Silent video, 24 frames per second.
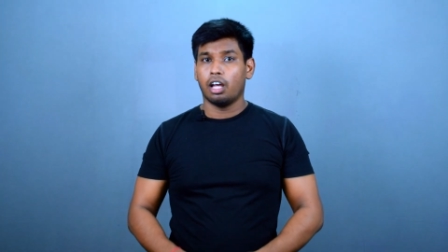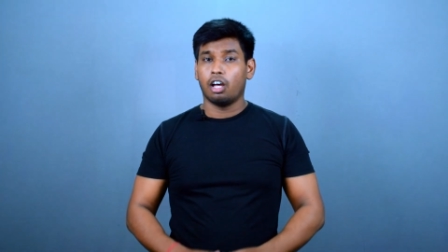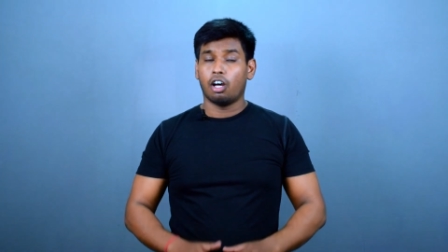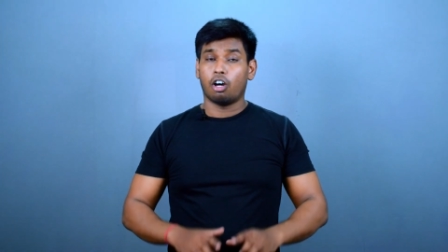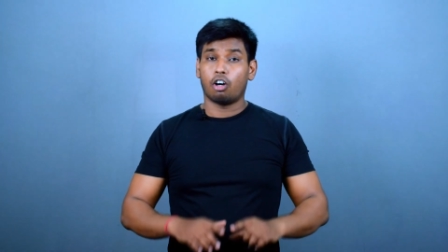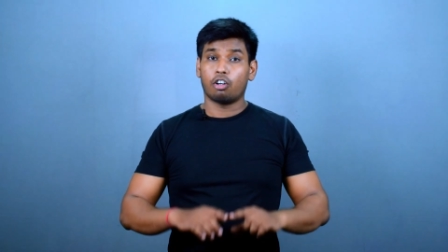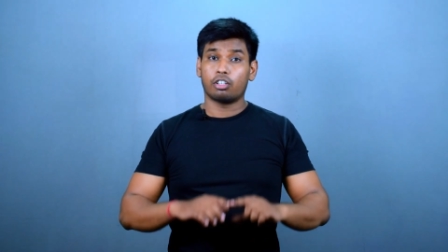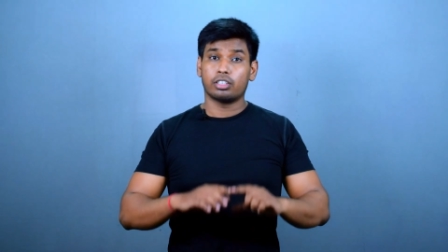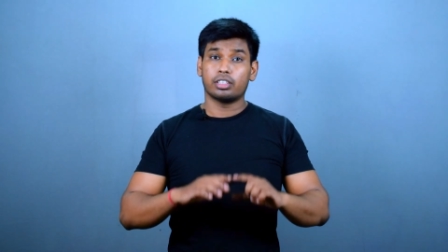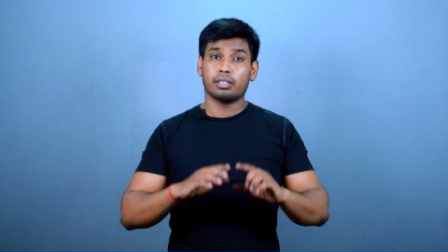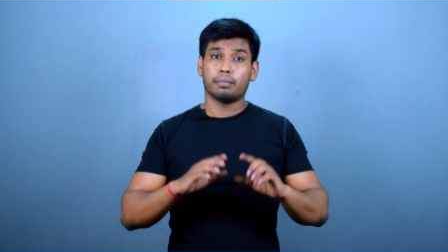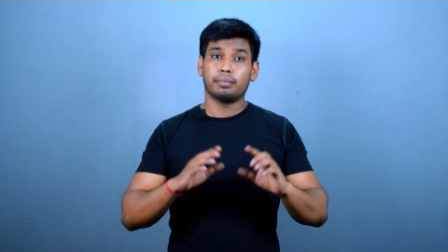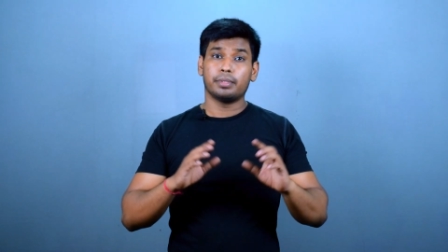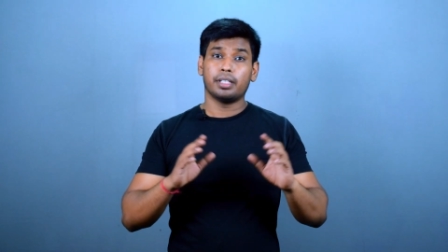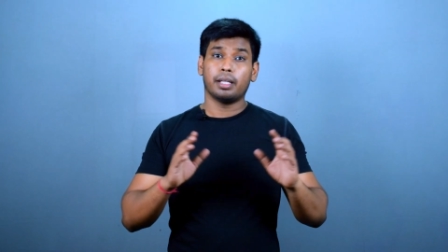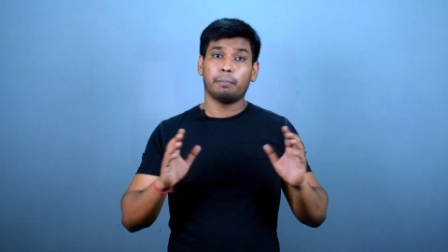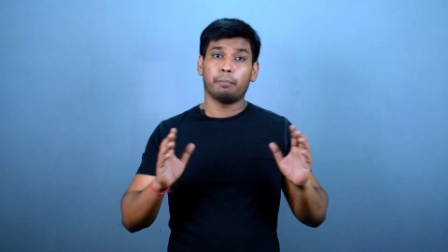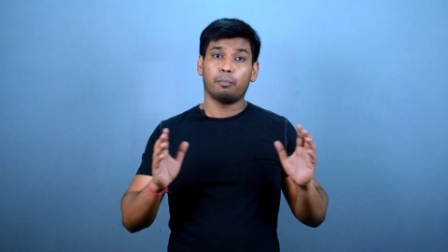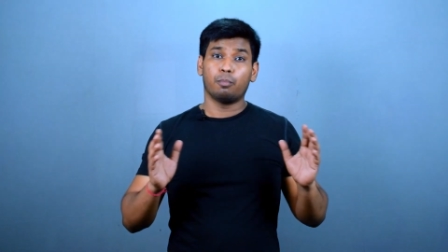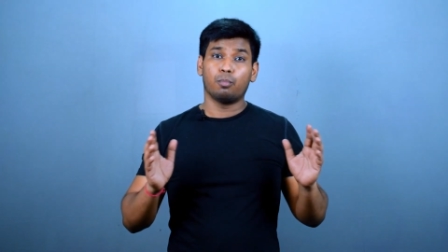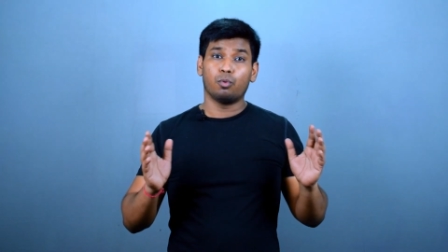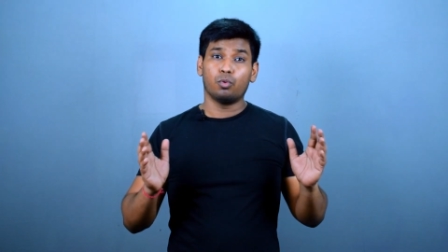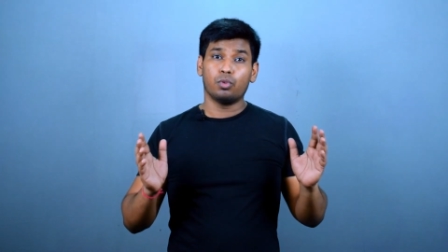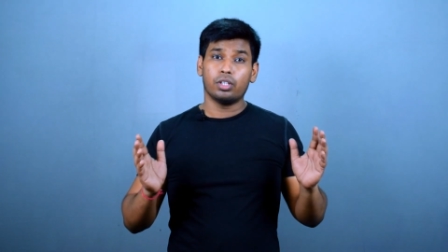और जब ये
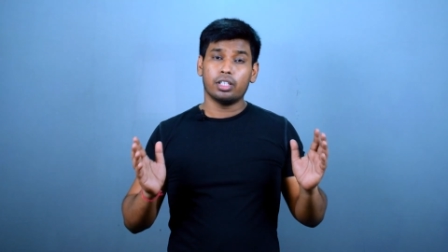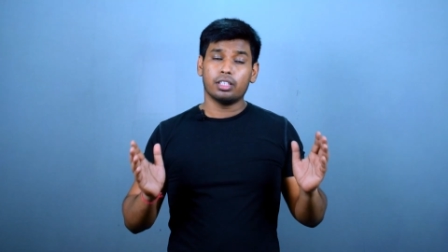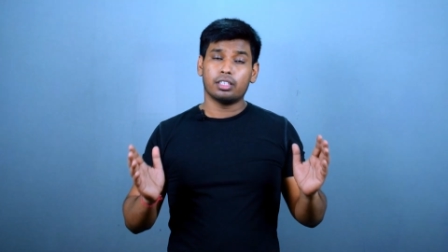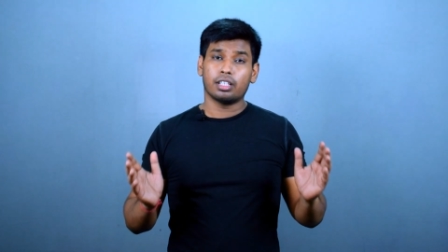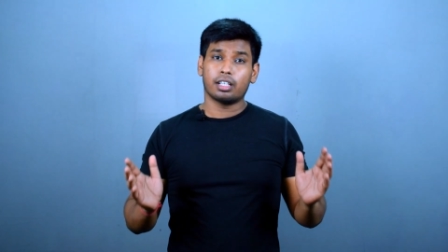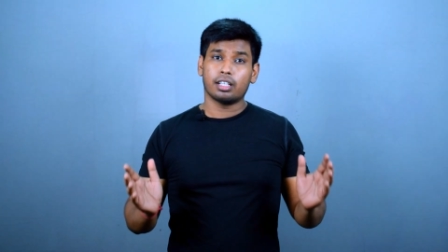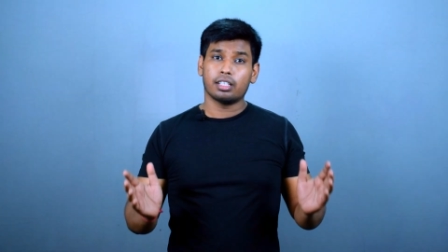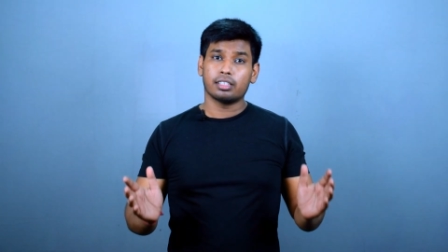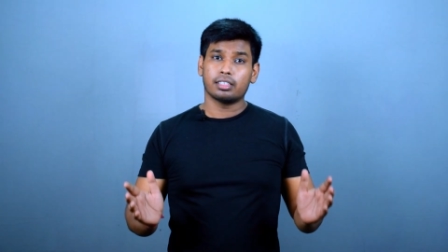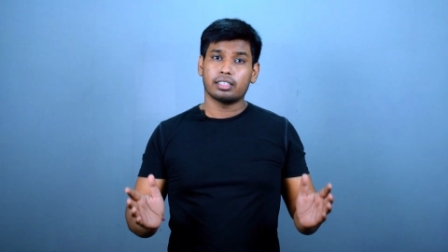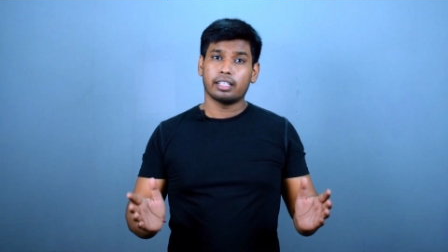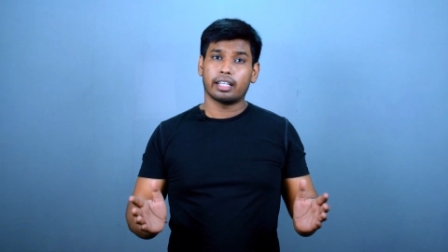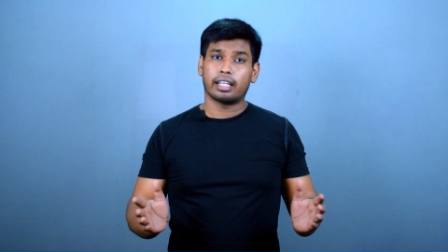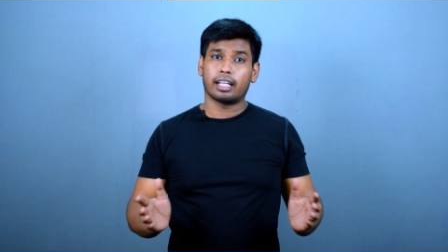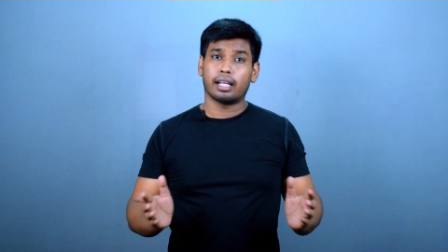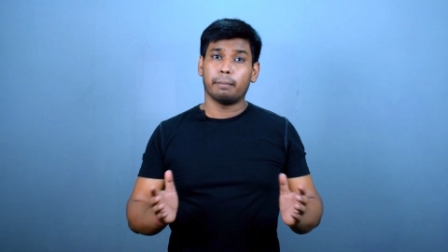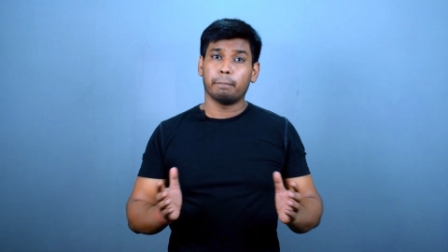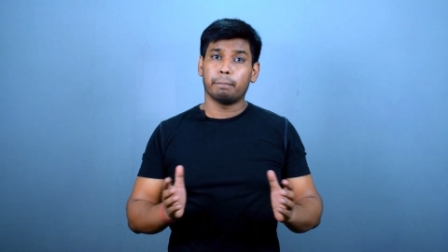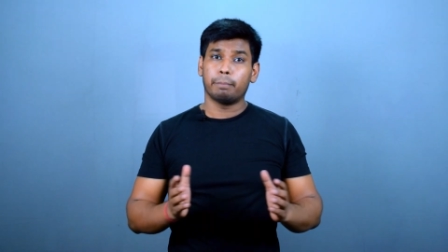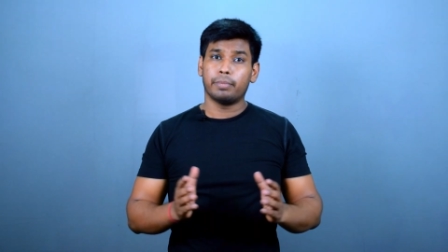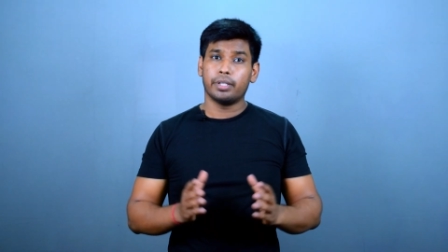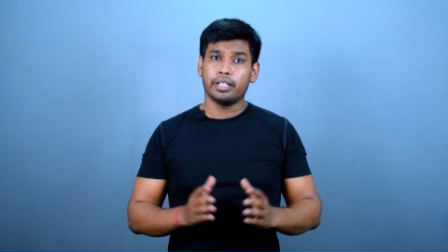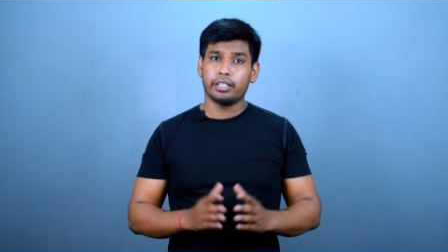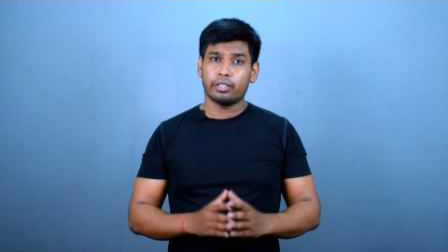पूरी तरह से
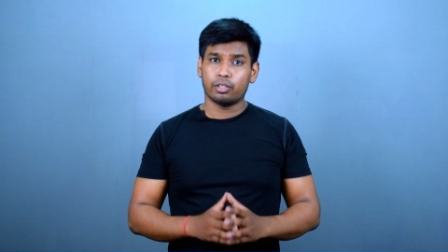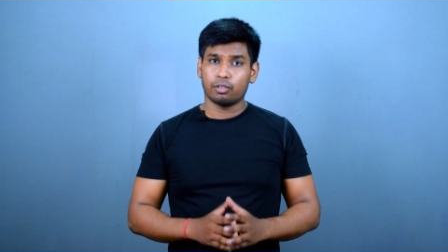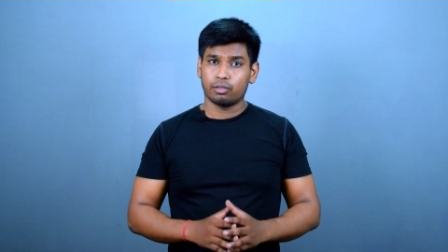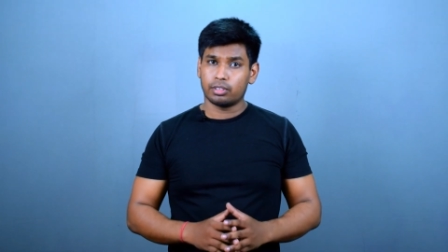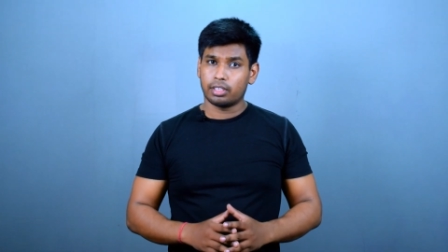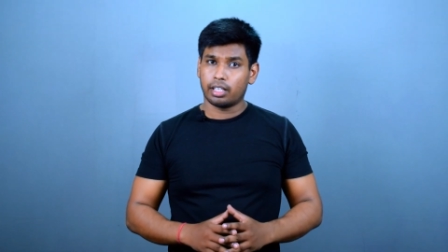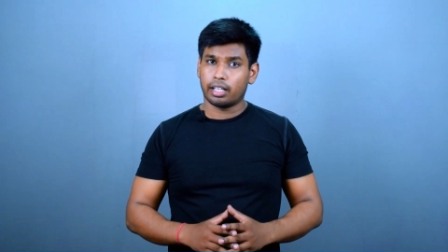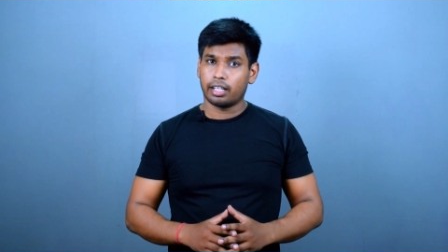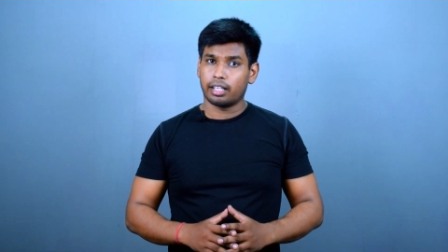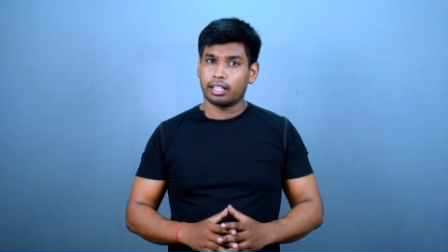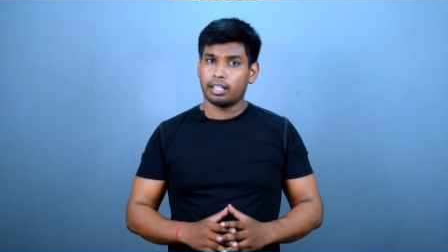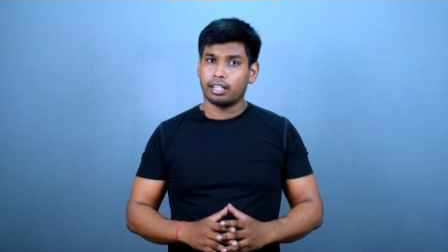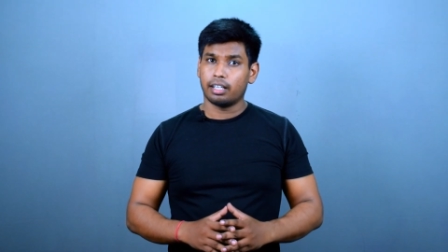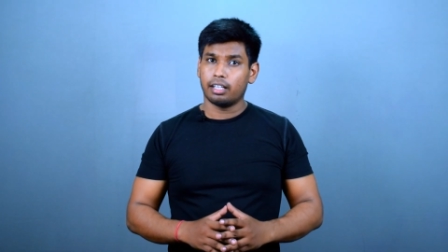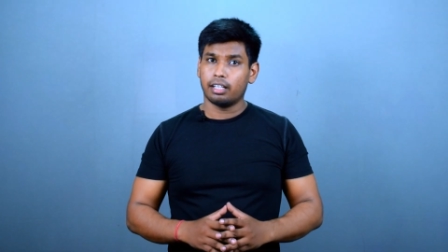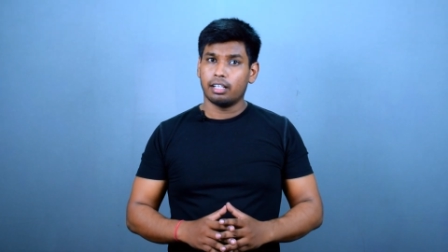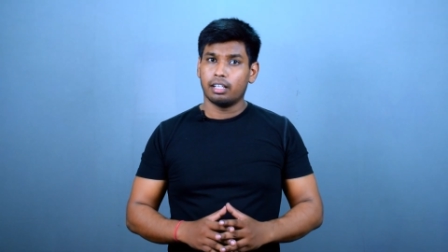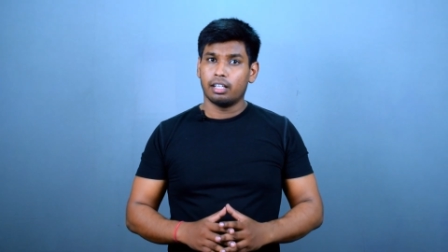कंप्लीट हो जाएगा